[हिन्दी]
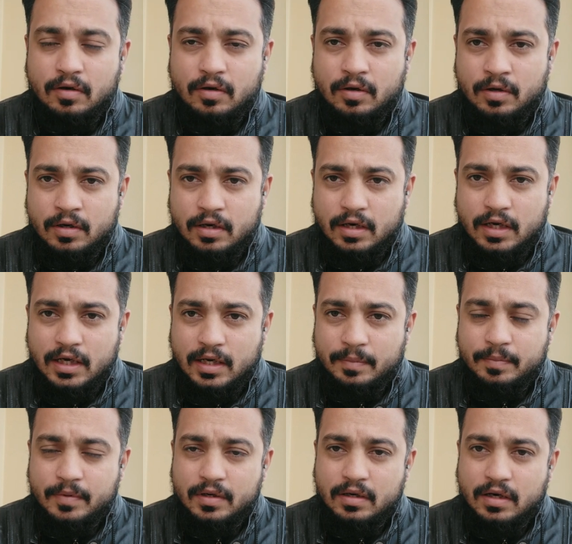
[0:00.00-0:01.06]
और
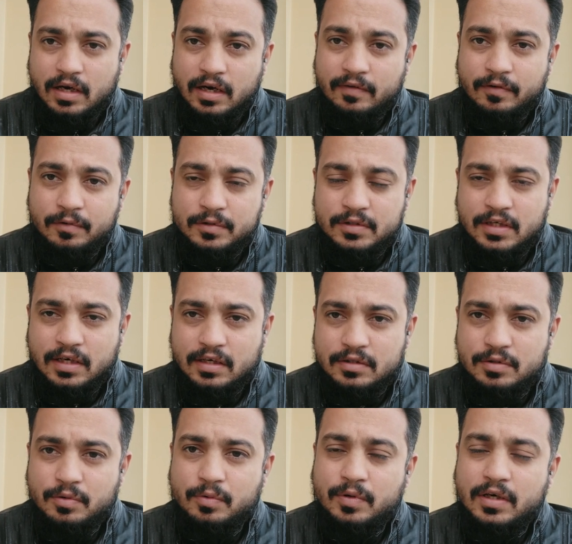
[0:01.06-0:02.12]
आप ड्राई फ्रूट्स खाना
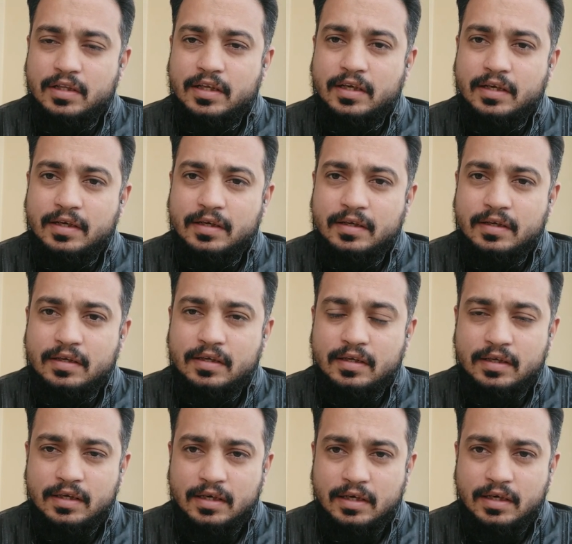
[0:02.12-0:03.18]
शुरू कर देंगे
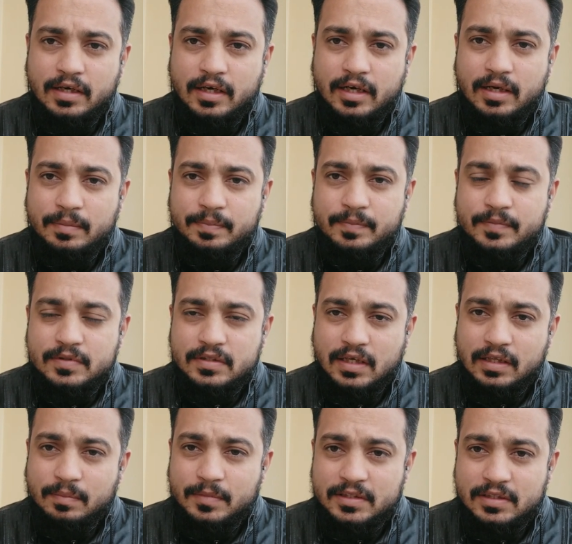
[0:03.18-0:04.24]
या आप
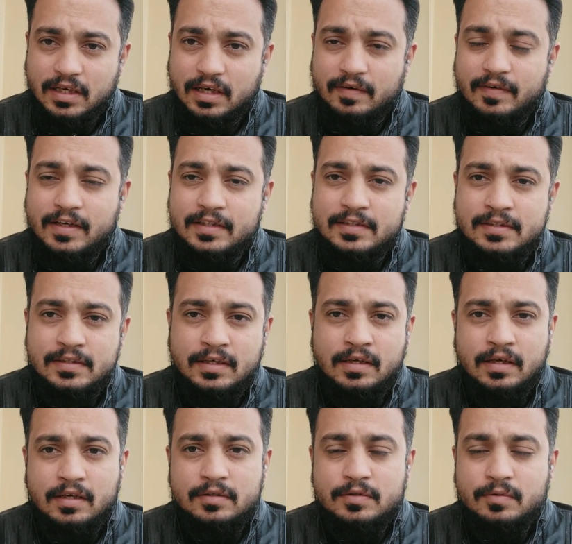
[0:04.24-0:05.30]
ज़्यादा मसाले वाली चीज़ें
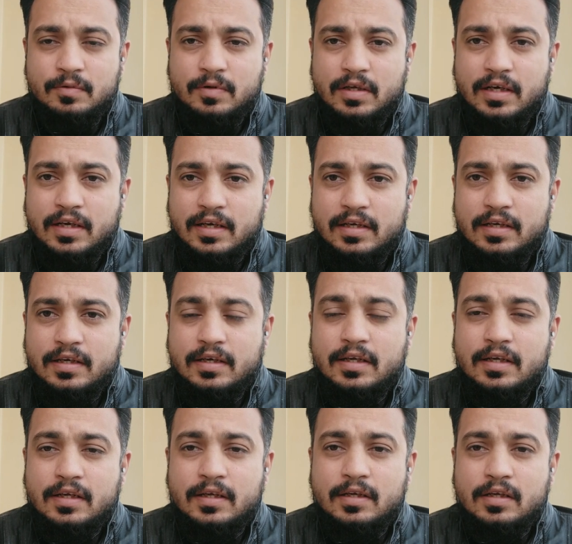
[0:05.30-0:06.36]
खाना शुरू करेंगे
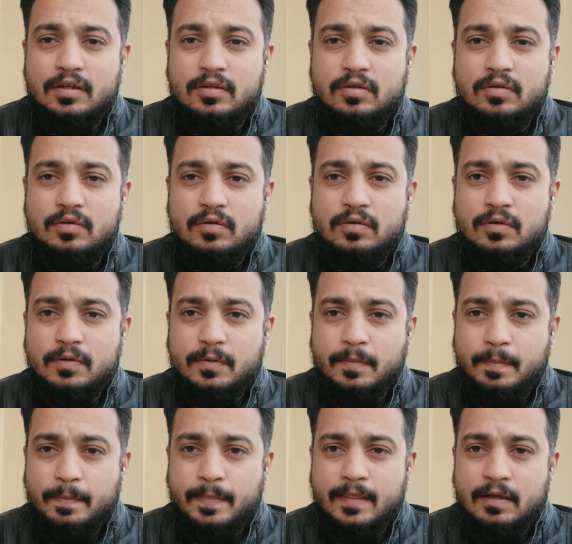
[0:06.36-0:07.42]
तो
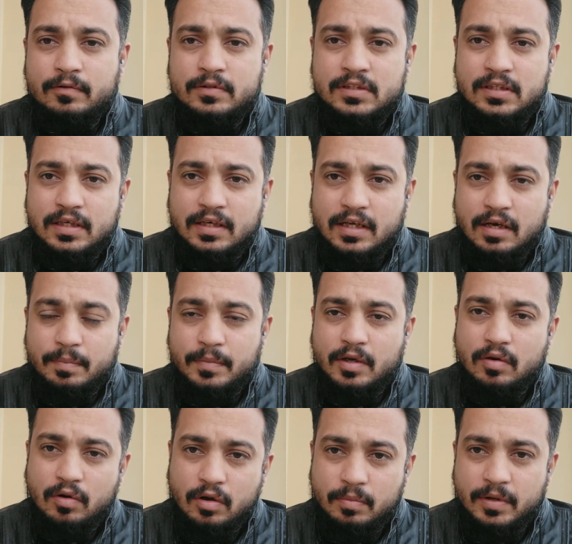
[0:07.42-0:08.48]
उससे
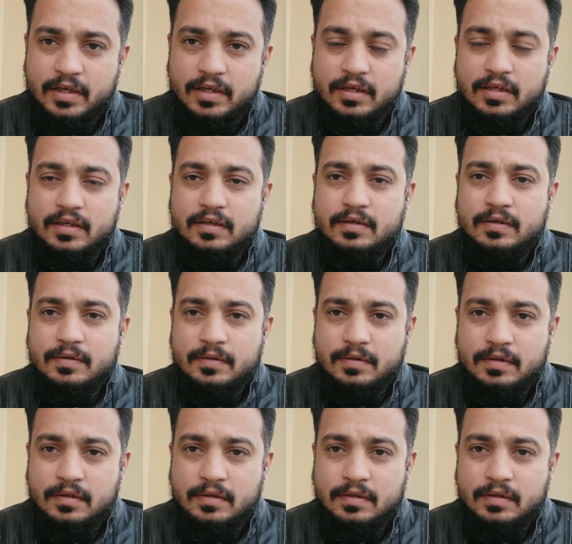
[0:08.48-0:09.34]
गर्मी और बढ़ेगी